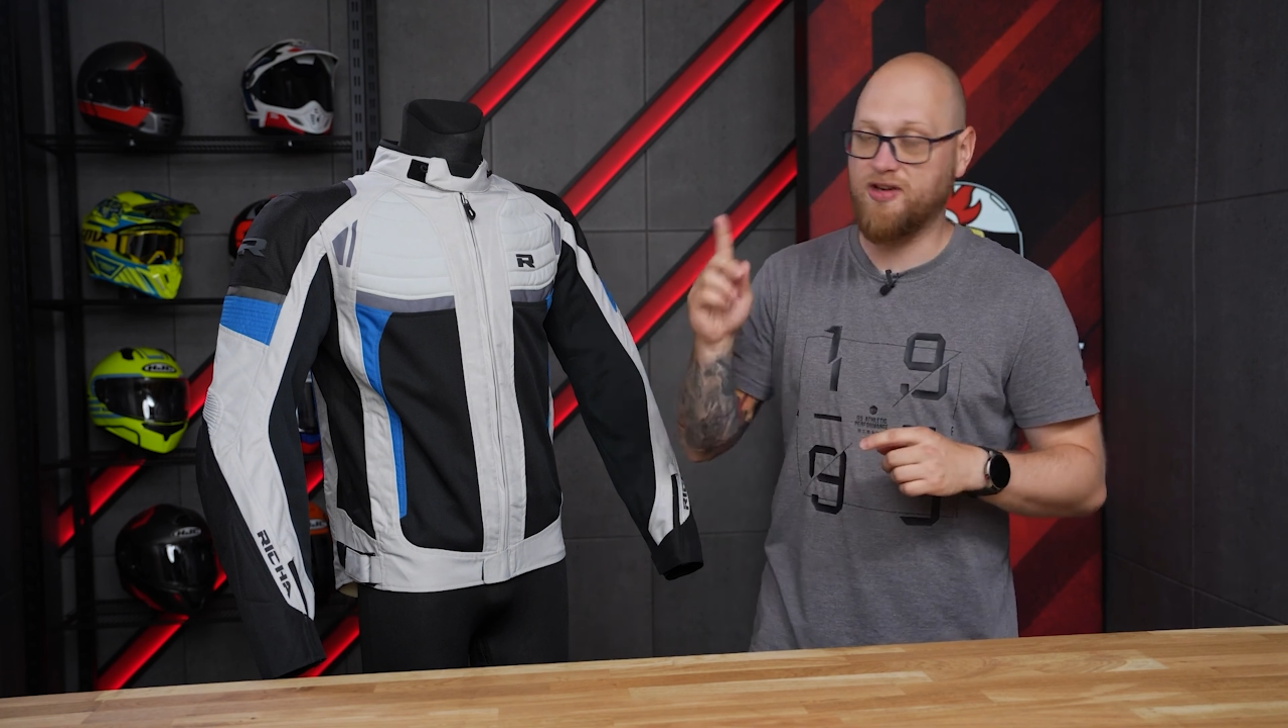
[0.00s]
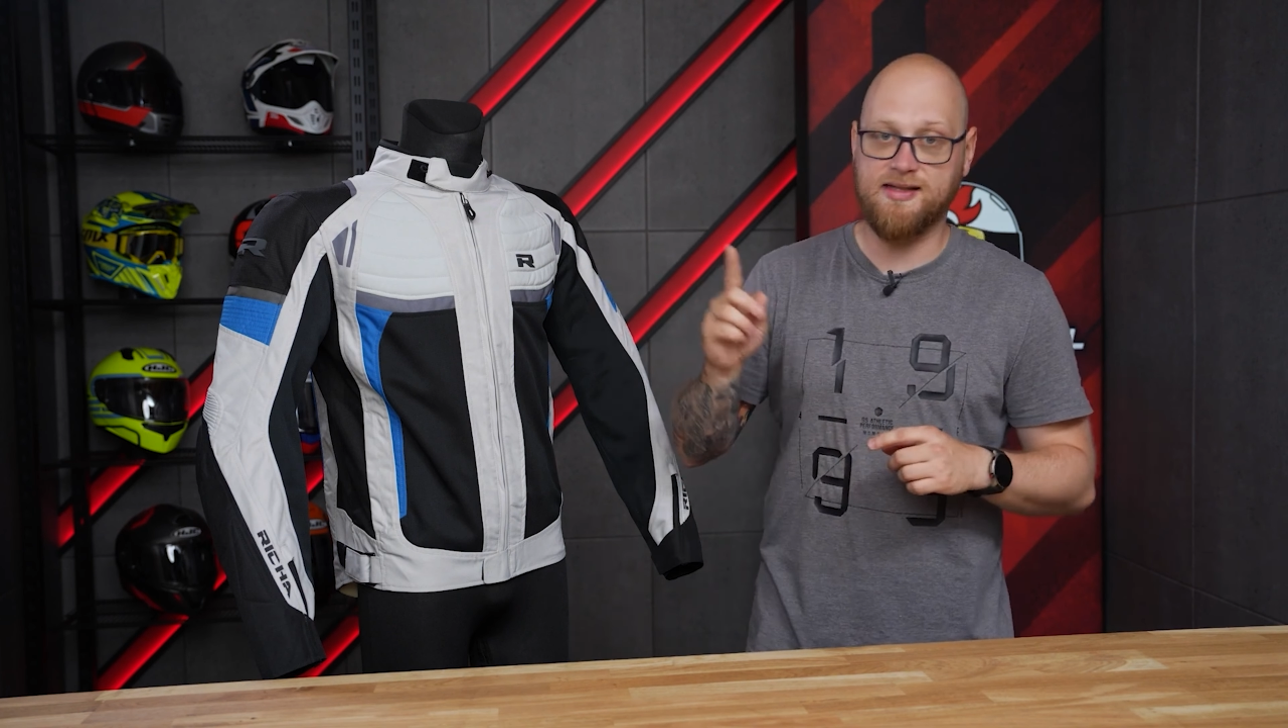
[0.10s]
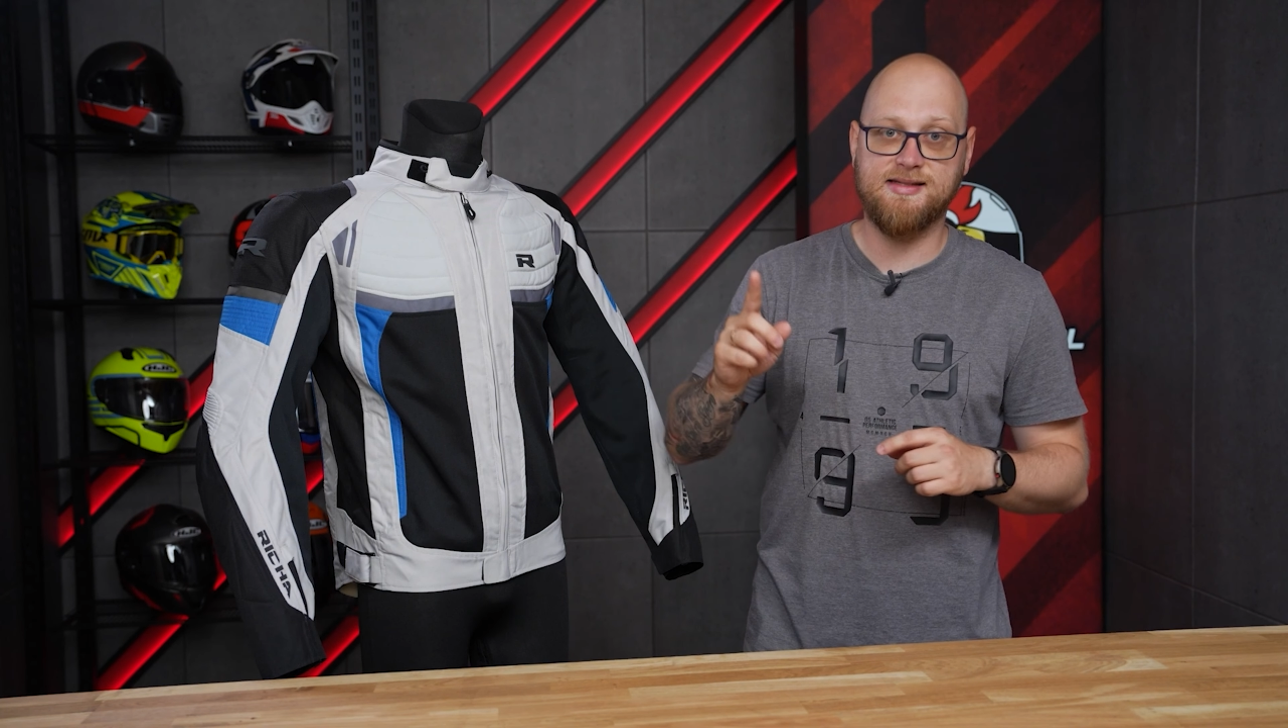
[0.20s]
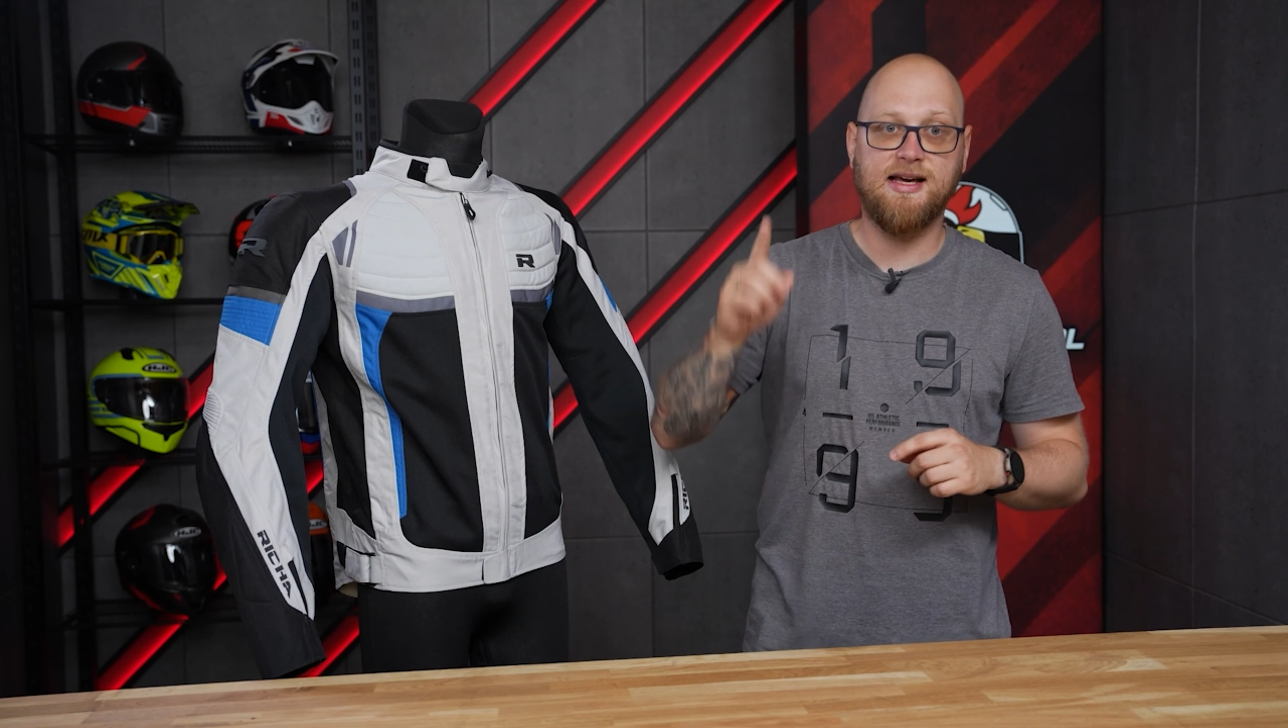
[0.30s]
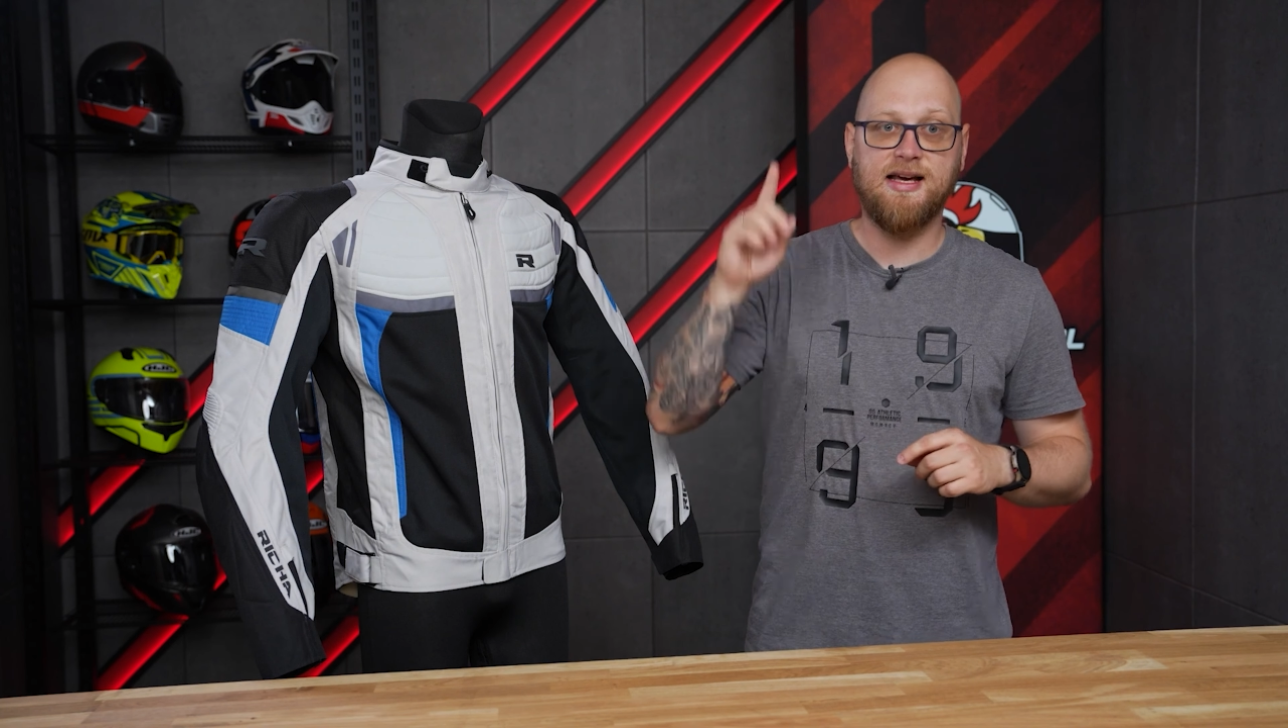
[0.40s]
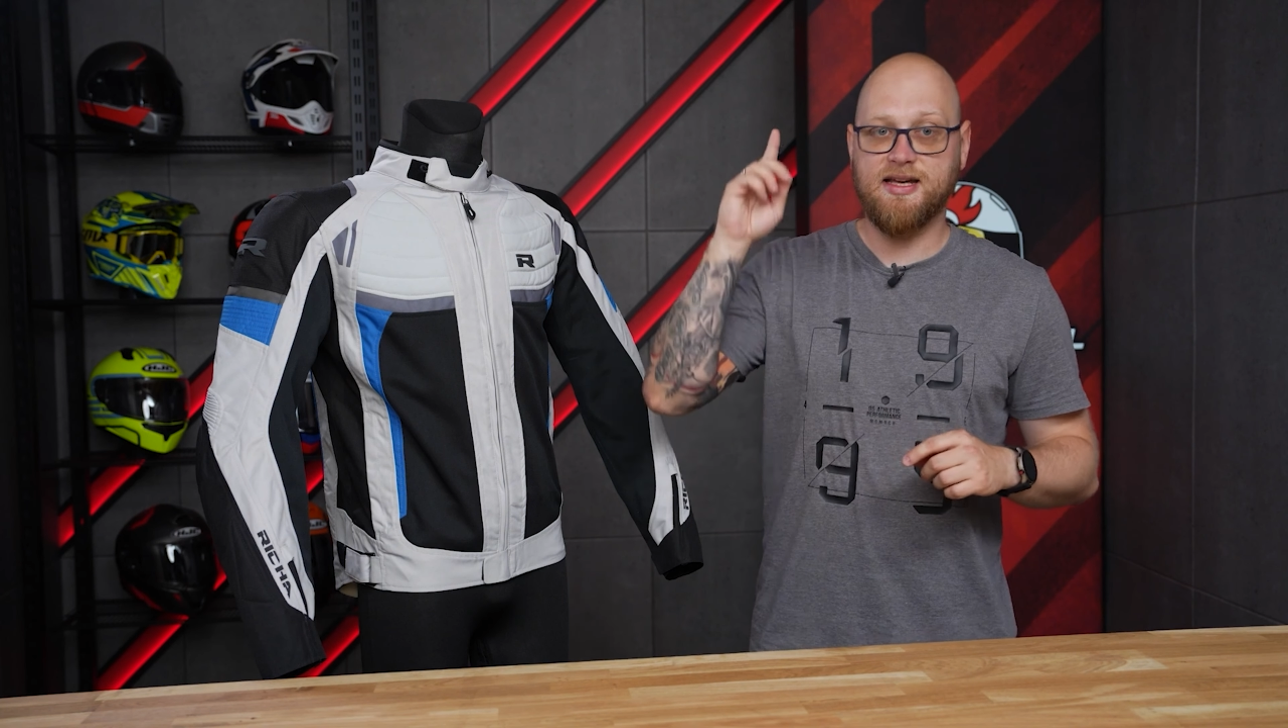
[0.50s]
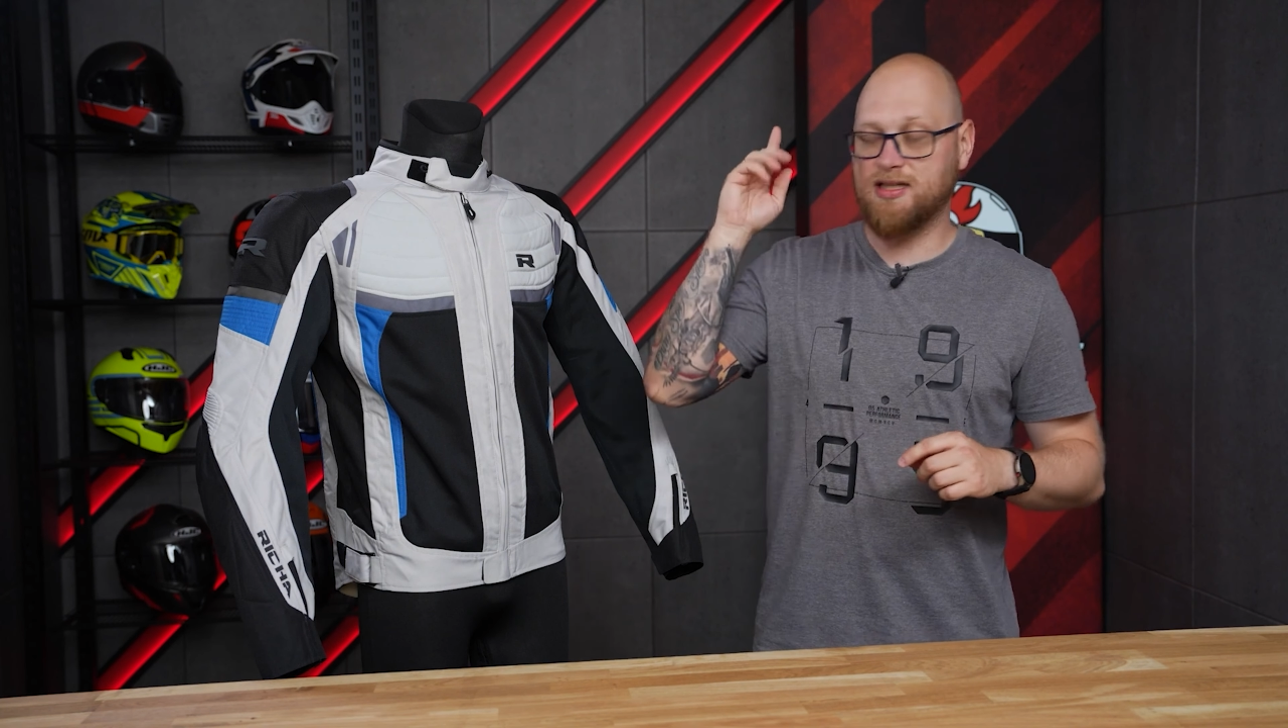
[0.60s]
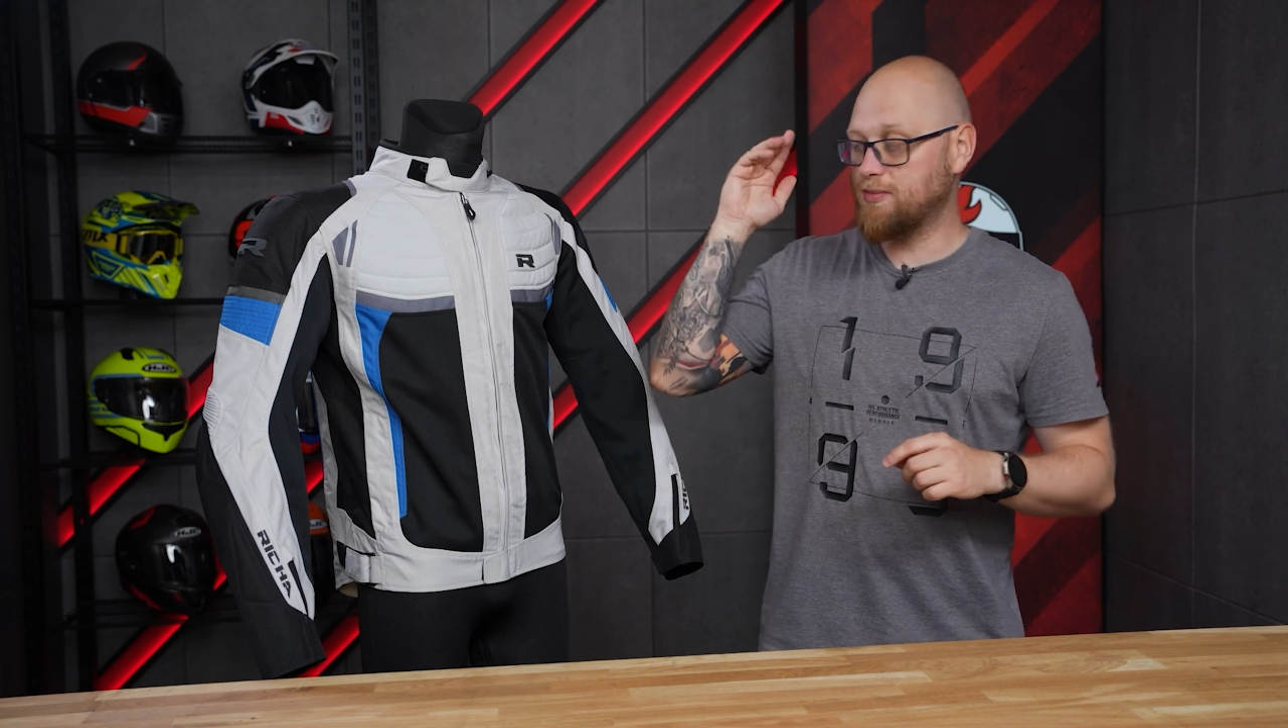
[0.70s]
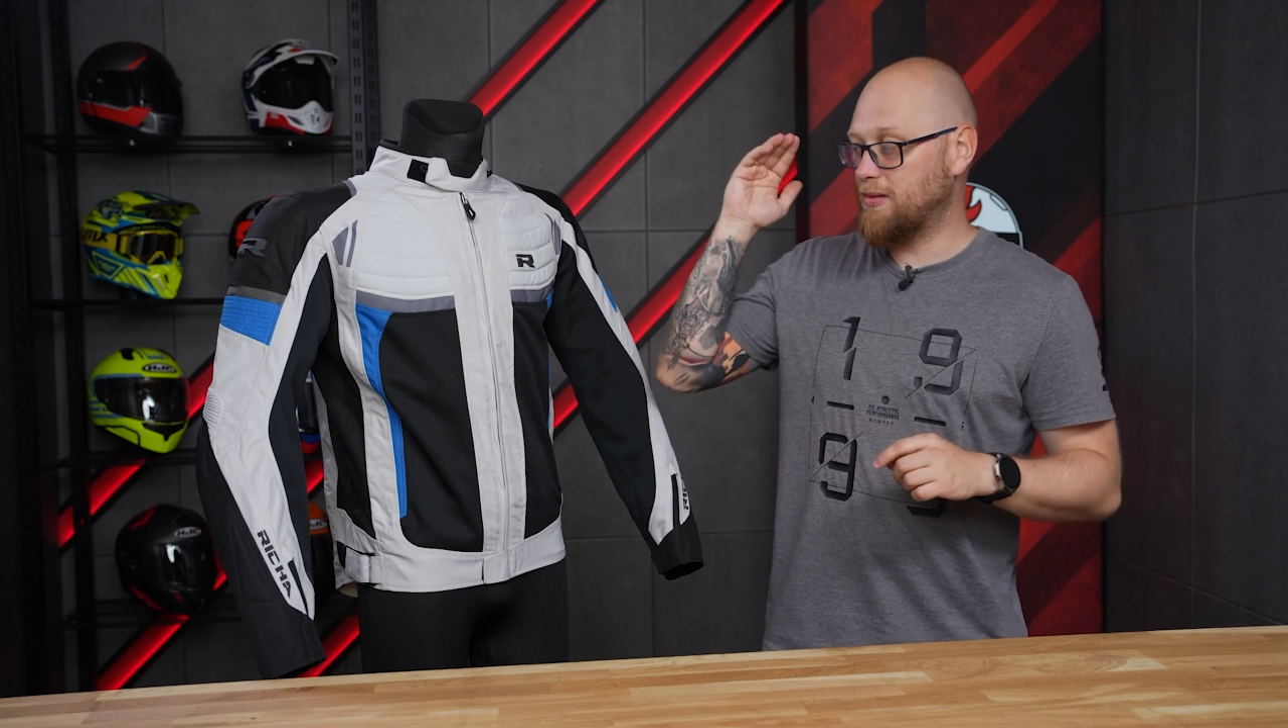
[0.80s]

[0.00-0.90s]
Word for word: więc kiedy